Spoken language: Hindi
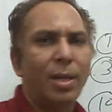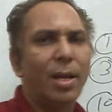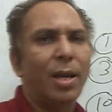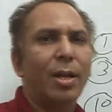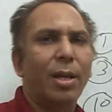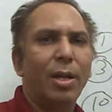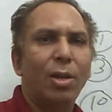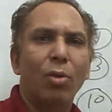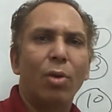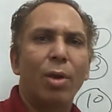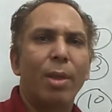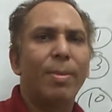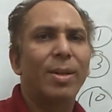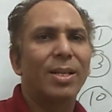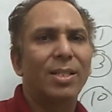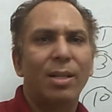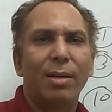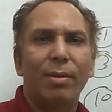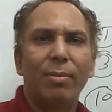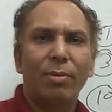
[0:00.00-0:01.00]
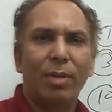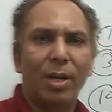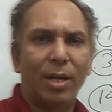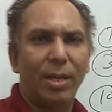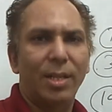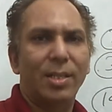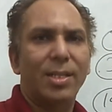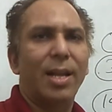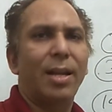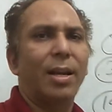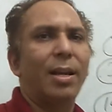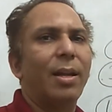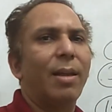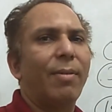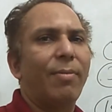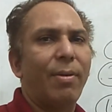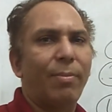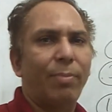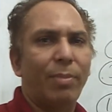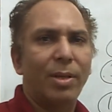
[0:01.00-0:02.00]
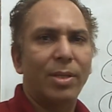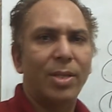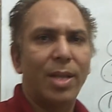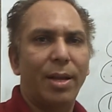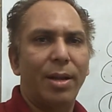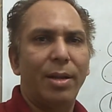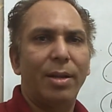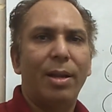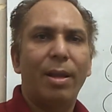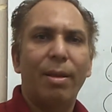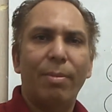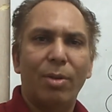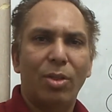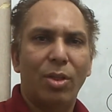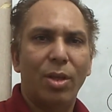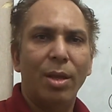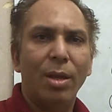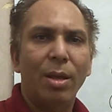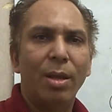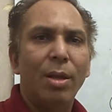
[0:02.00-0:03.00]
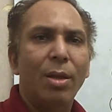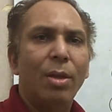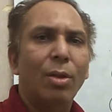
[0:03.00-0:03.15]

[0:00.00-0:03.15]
या कहीं के पास सिर्फ थर्टी सेकेंड या फिफ्टी सेकेंड ही बचे